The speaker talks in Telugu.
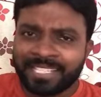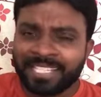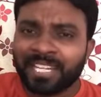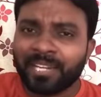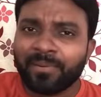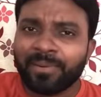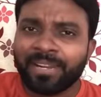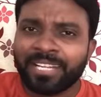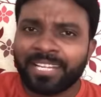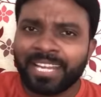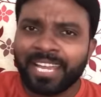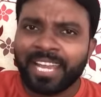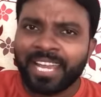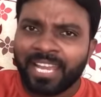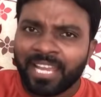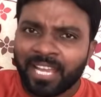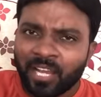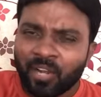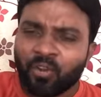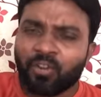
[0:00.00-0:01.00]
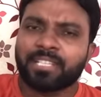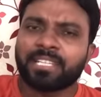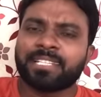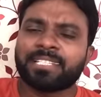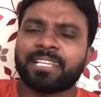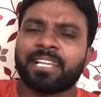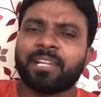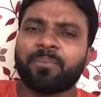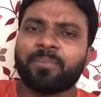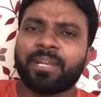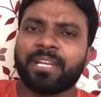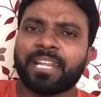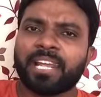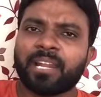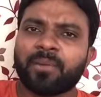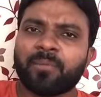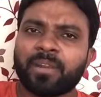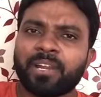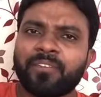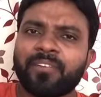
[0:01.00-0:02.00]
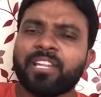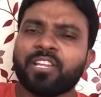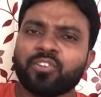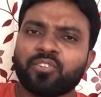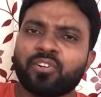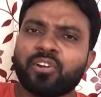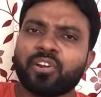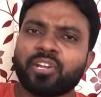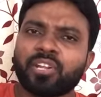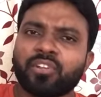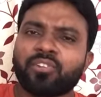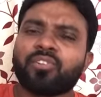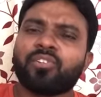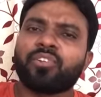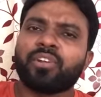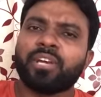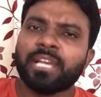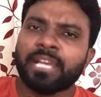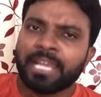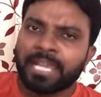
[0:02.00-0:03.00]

జనం అంటే కొందరు సెలబ్రిటీ అనబడే వాళ్ళు ఇంకోరు ఇంకోరు